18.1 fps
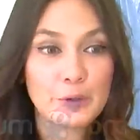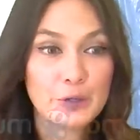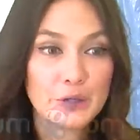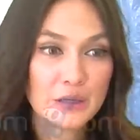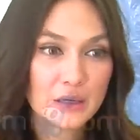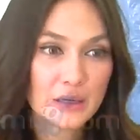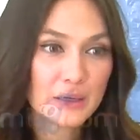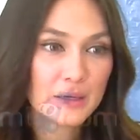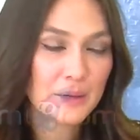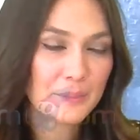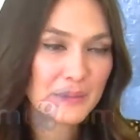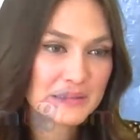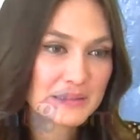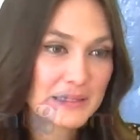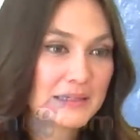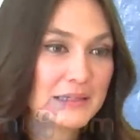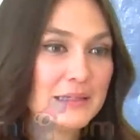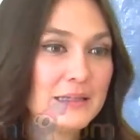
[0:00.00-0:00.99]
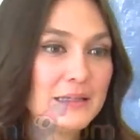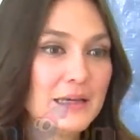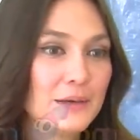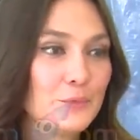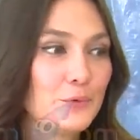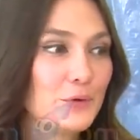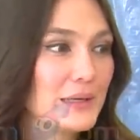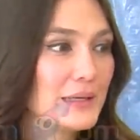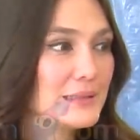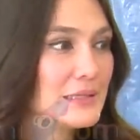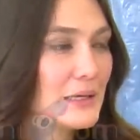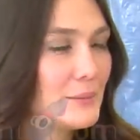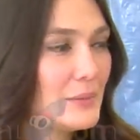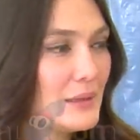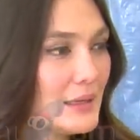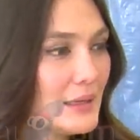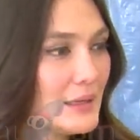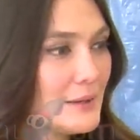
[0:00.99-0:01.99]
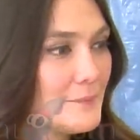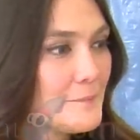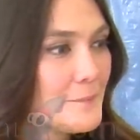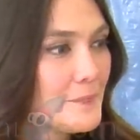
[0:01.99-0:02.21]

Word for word: modern dan masa kini yang mungkin saya pikir